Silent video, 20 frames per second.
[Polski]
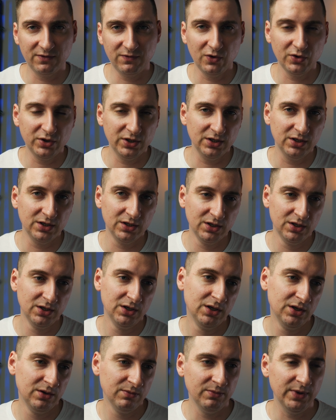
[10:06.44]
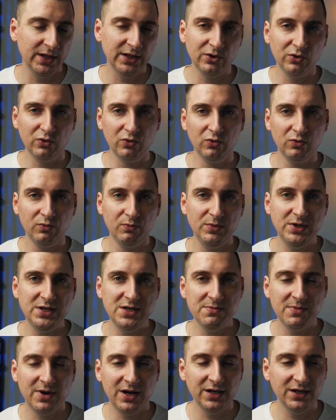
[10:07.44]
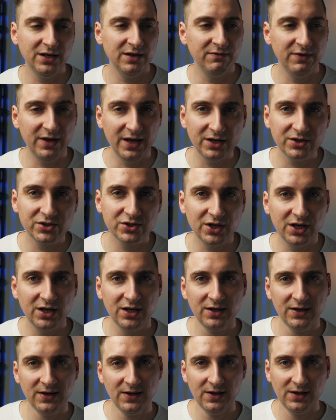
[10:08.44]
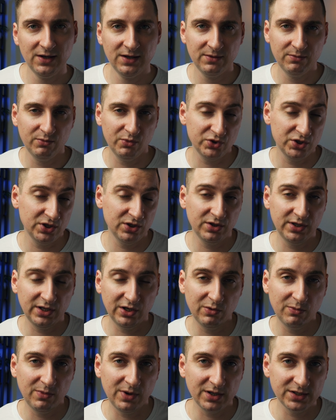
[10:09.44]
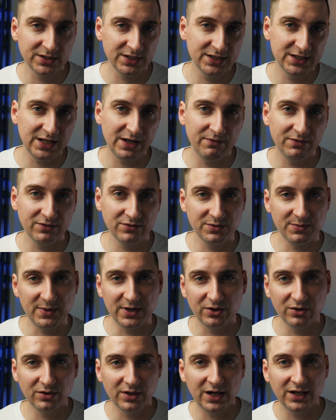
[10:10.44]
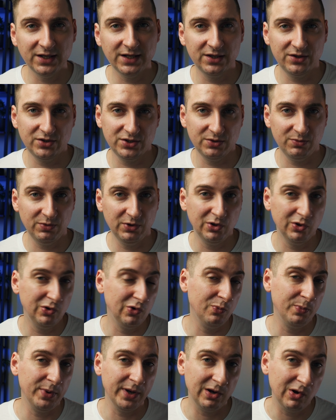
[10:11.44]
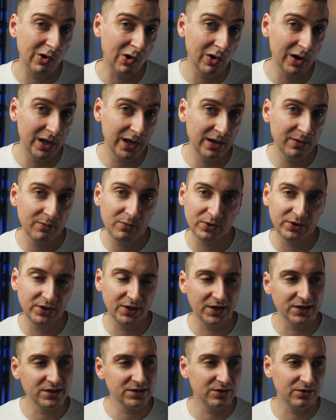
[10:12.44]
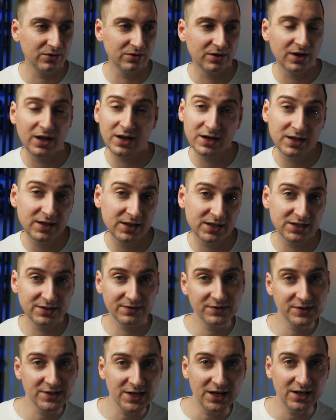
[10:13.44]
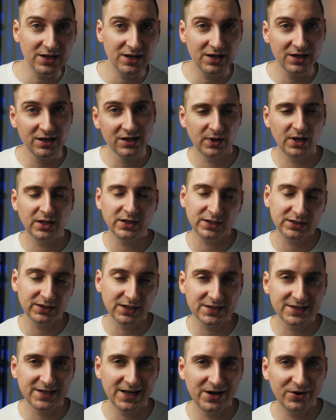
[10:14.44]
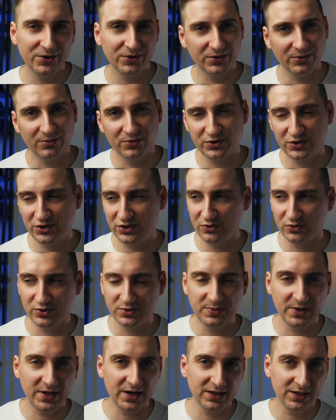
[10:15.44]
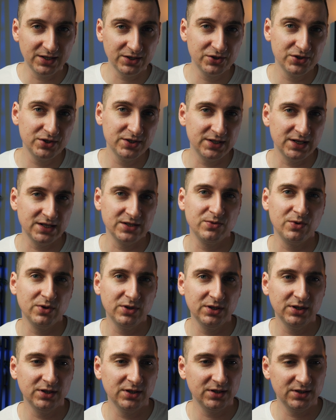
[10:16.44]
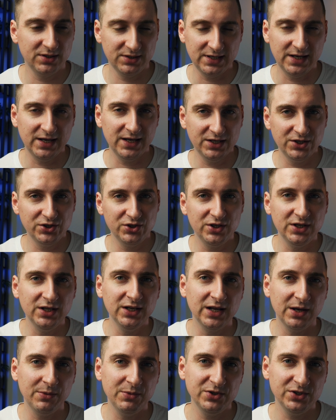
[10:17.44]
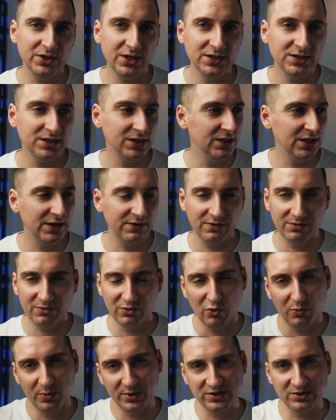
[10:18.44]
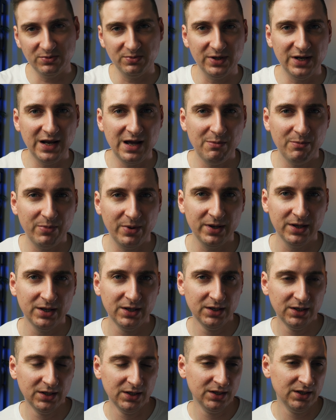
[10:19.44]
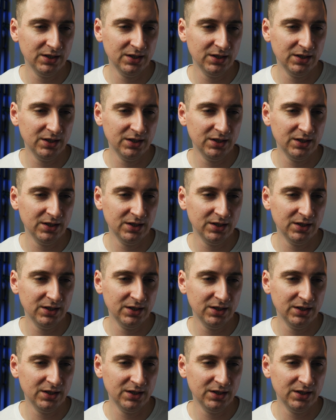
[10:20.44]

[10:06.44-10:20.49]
Te kwoty będą minimalnie większe. Może do tego zestawu z McDonalda to sobie dokupię kole, bo teraz to rarytas w cenie. A tak na serio to może się uzbiera te 300 zł za jakieś kilka miesięcy i nie wiem, kupię sobie lampę,